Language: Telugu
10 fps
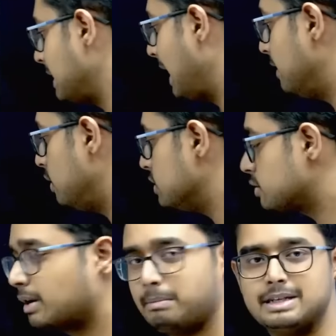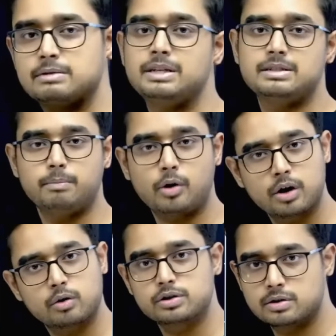దాని నుంచి కూడా మంచి మంచి
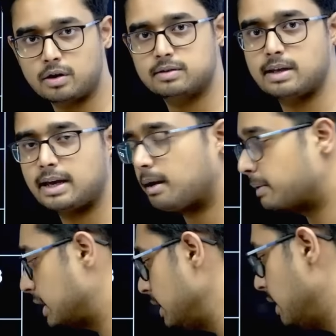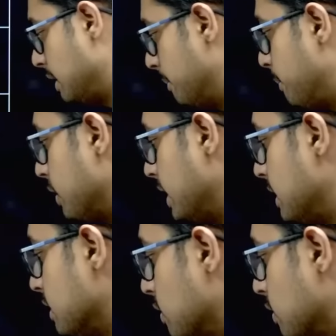ఇంపార్టెంట్ క్వశ్చన్స్ వస్తాయి కాబట్టి ఇంపార్టెంట్ అది